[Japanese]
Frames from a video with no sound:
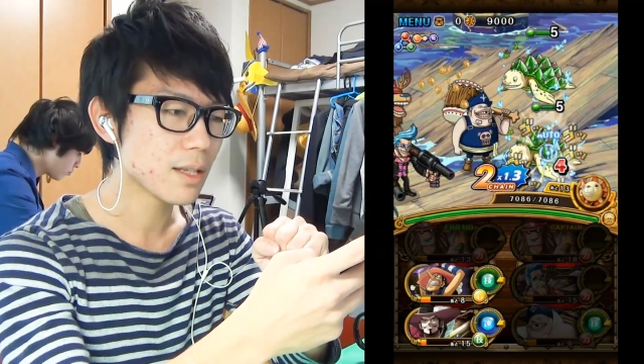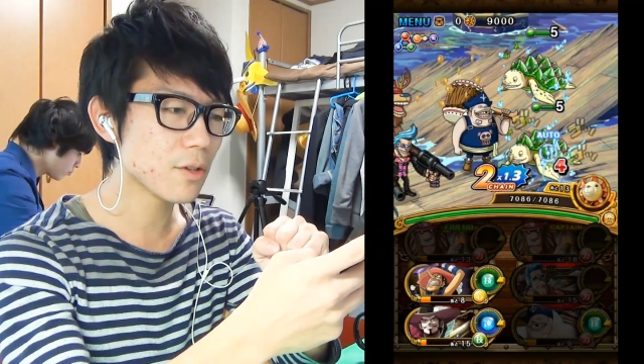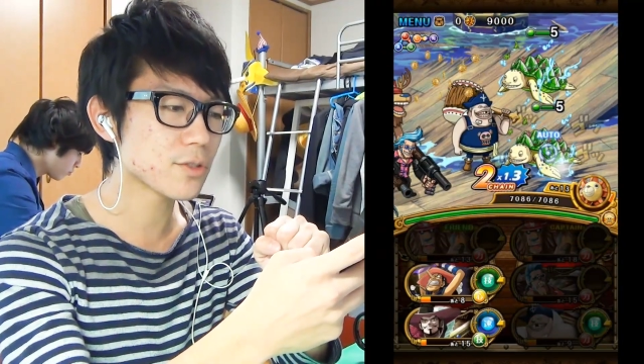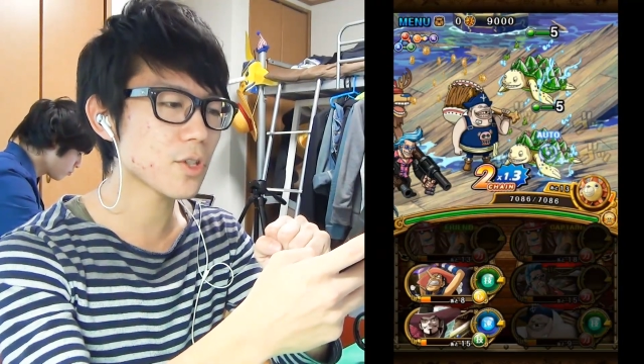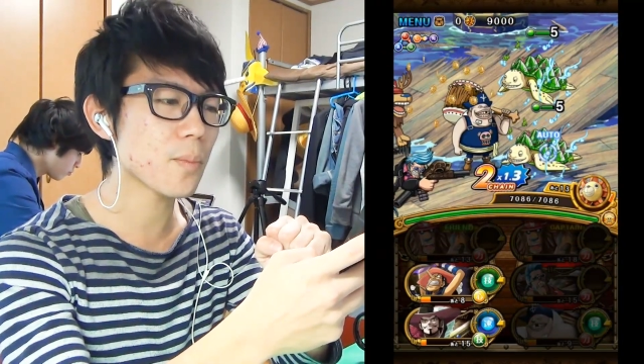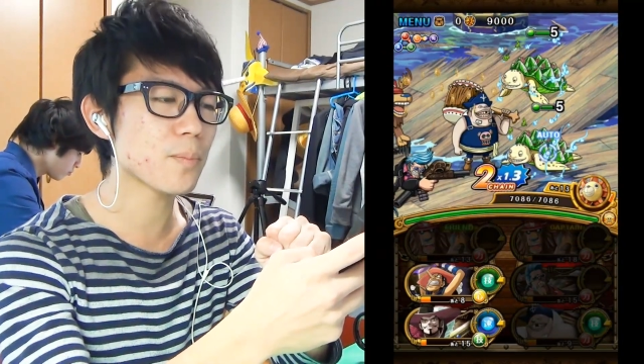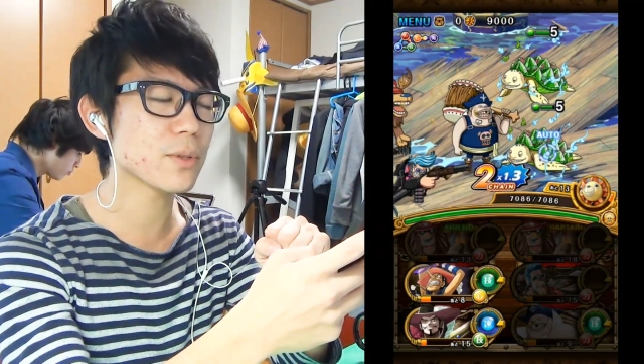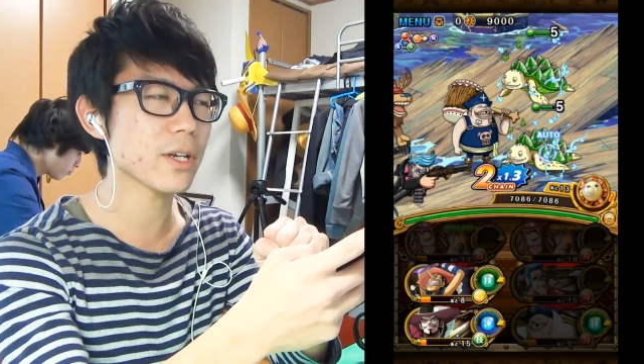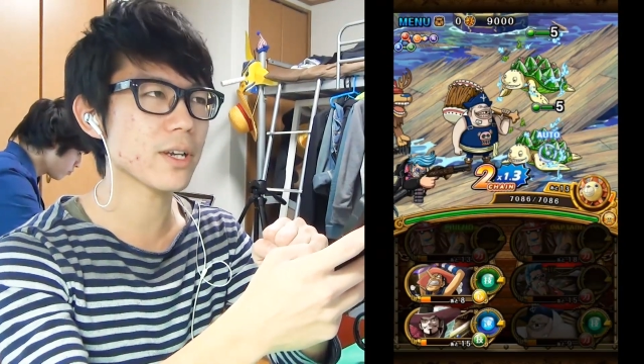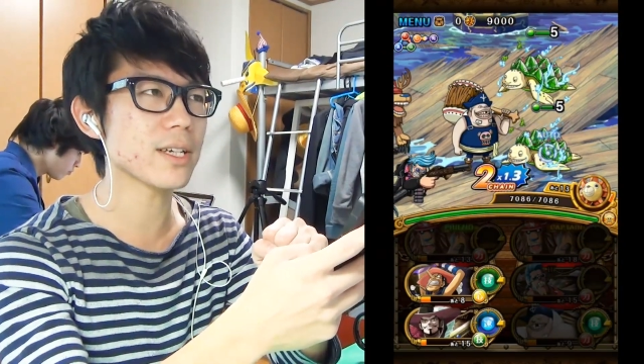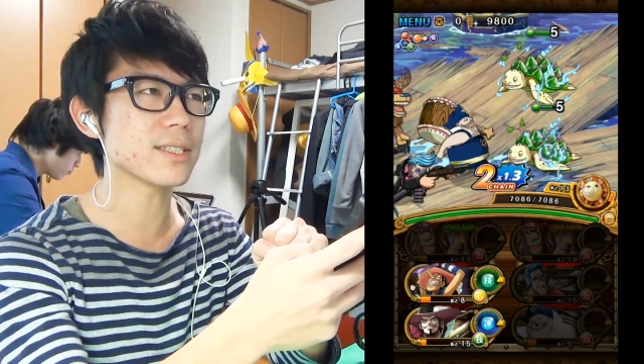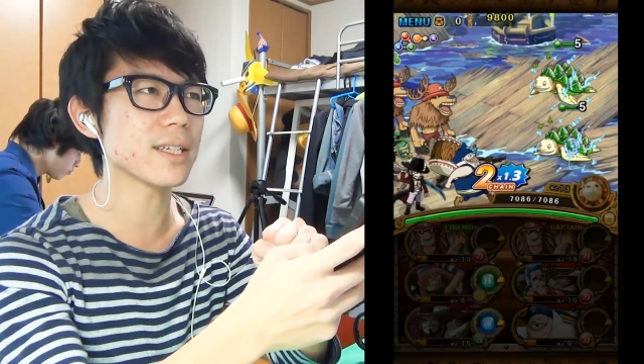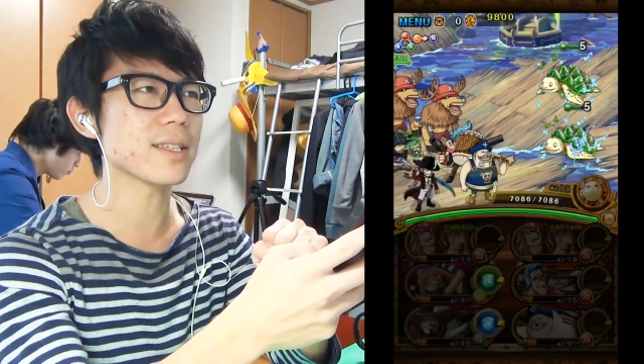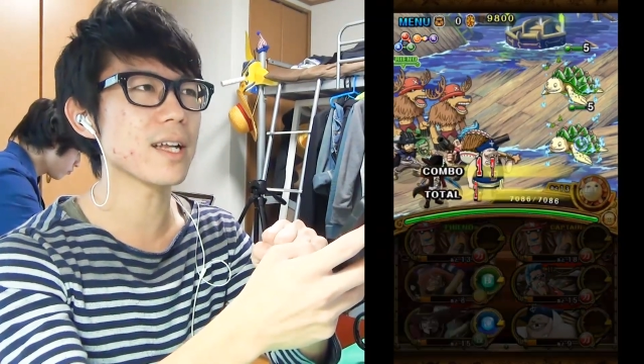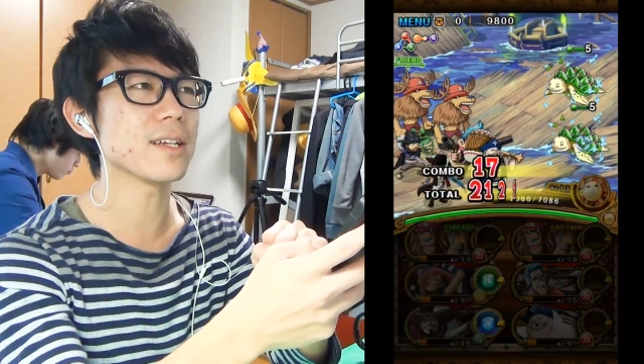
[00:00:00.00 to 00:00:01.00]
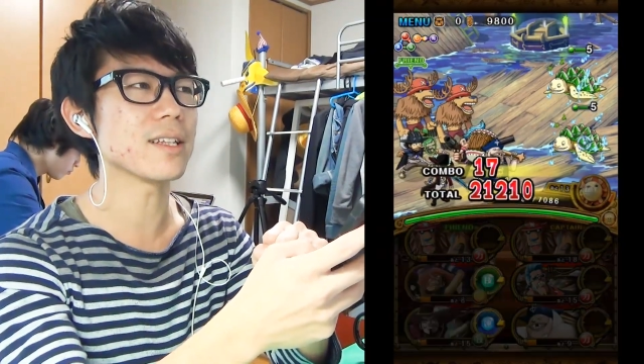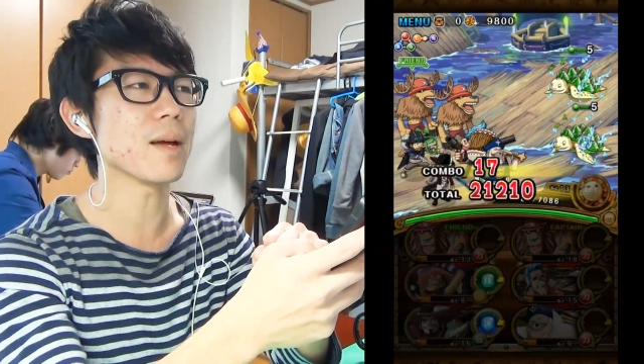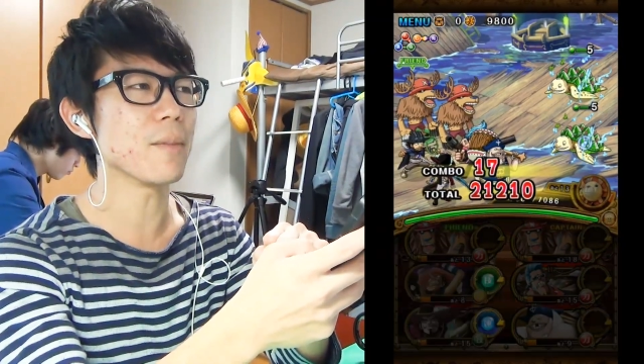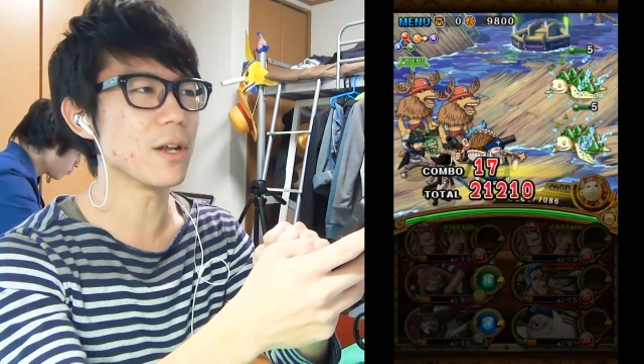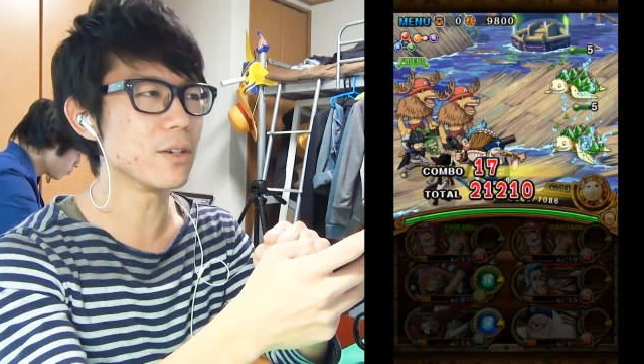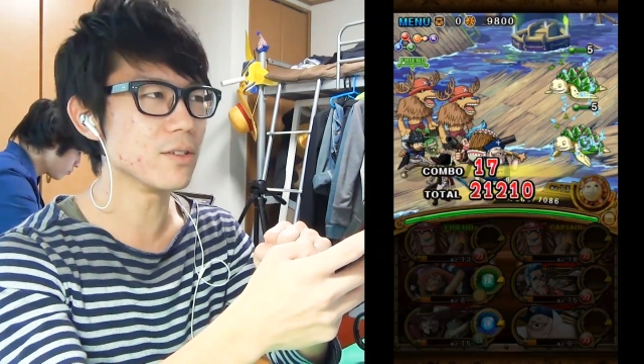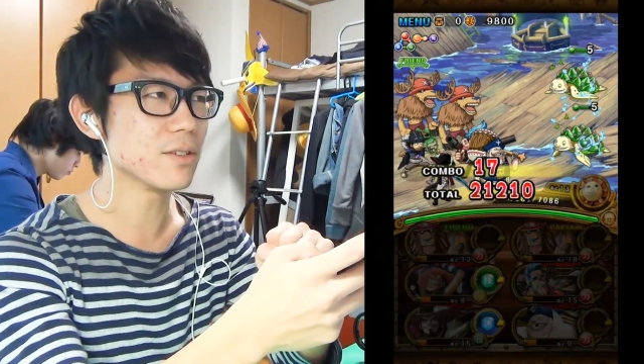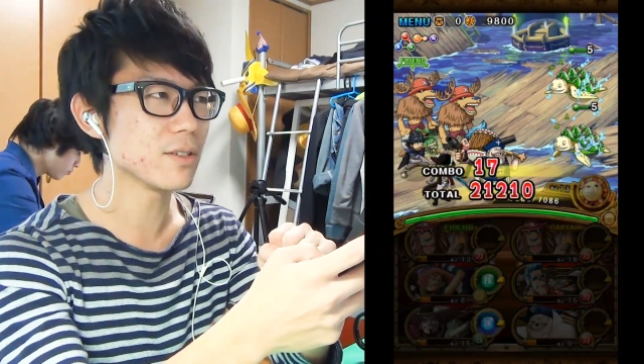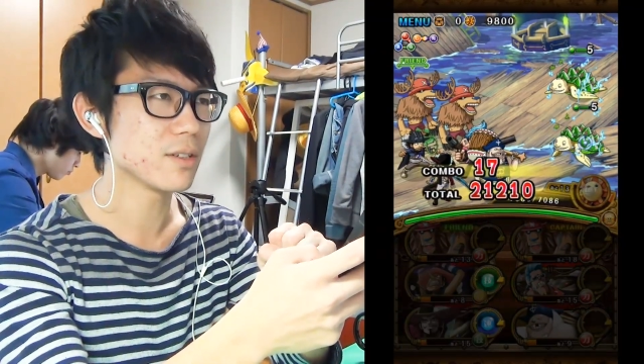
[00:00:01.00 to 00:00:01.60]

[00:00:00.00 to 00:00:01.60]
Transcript: でウソップだけは絶対に貯める